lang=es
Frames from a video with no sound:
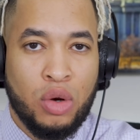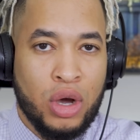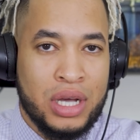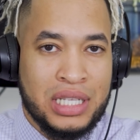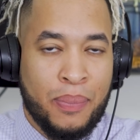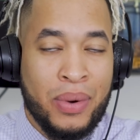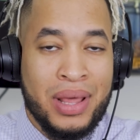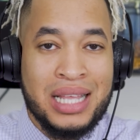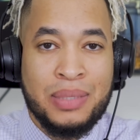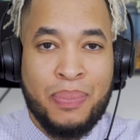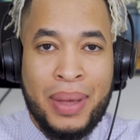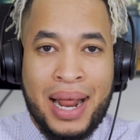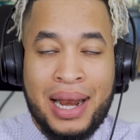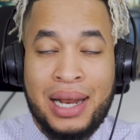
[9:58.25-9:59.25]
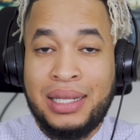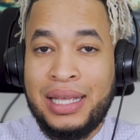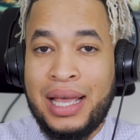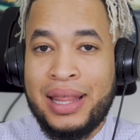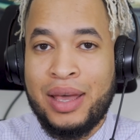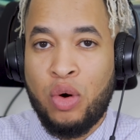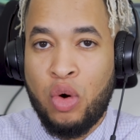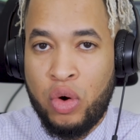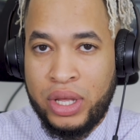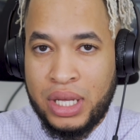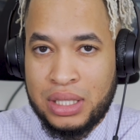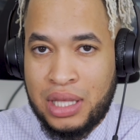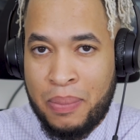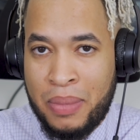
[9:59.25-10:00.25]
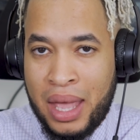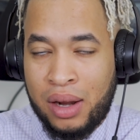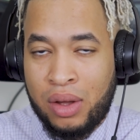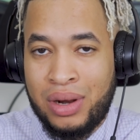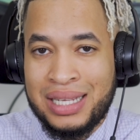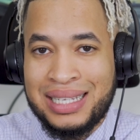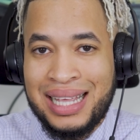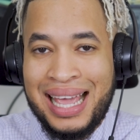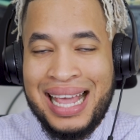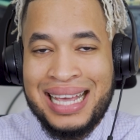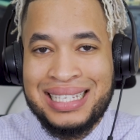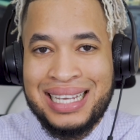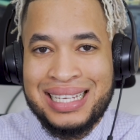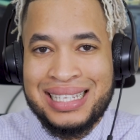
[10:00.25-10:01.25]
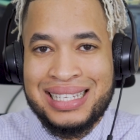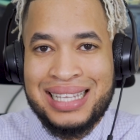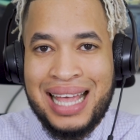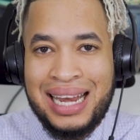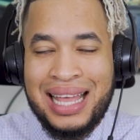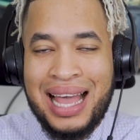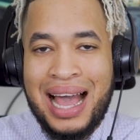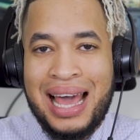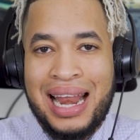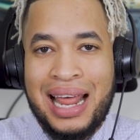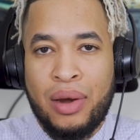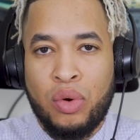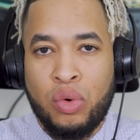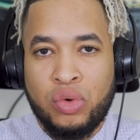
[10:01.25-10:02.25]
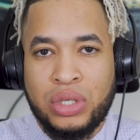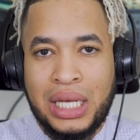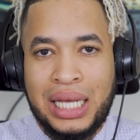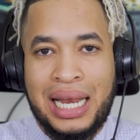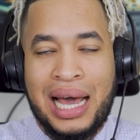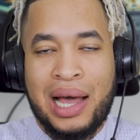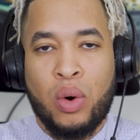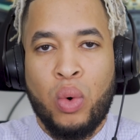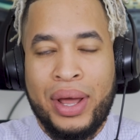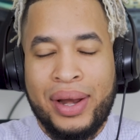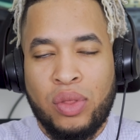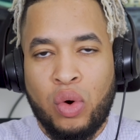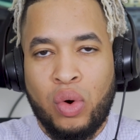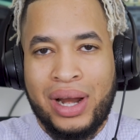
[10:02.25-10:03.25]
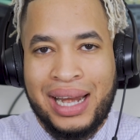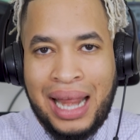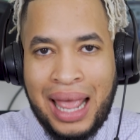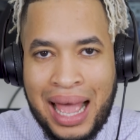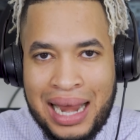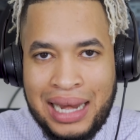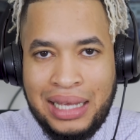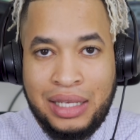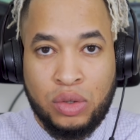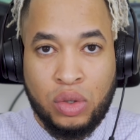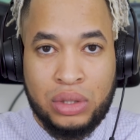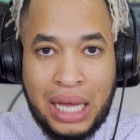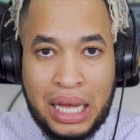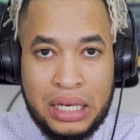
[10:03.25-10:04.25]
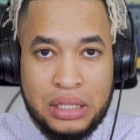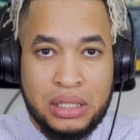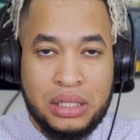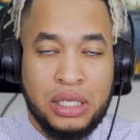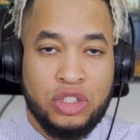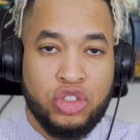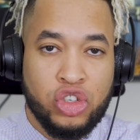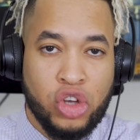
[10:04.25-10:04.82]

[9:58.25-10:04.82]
Lo que se puede esperar al día de hoy, este miércoles, es que salga a la luz el acuerdo real y total. Si